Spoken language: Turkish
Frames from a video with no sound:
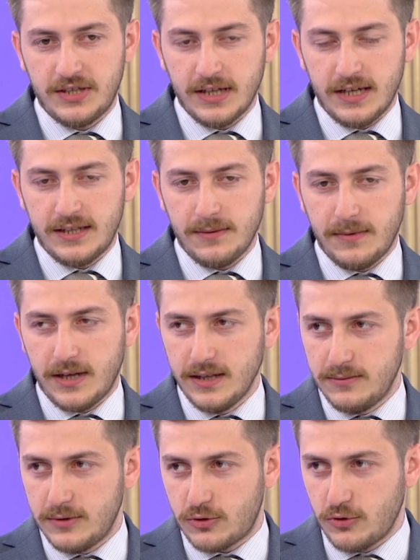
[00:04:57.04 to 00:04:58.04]
şikayete
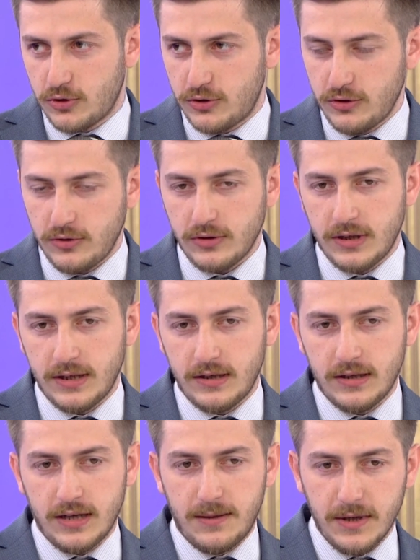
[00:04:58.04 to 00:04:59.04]
bağlı bir suçtur
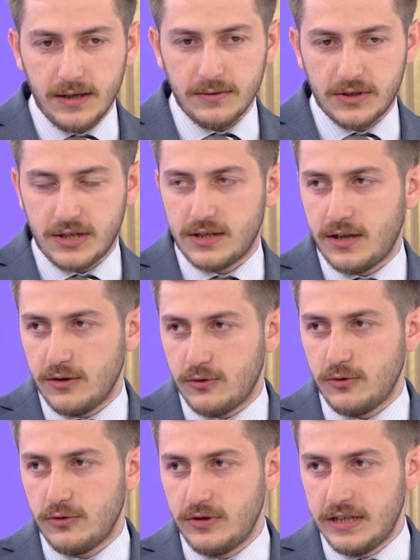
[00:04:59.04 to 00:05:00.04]
e, ama ceza
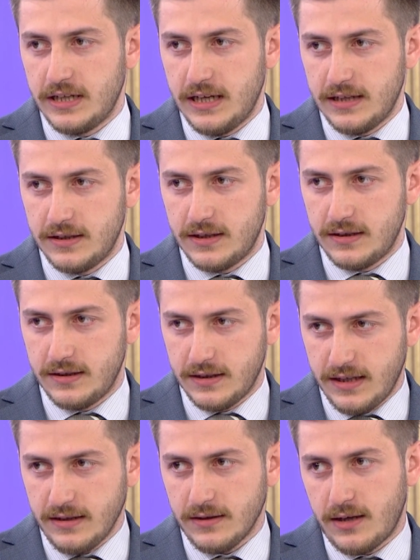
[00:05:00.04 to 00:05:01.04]
hukukunu
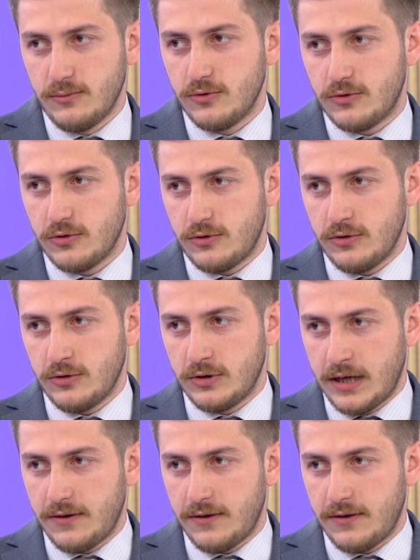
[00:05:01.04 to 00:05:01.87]
ilgilendirdiğinden kamu hukuku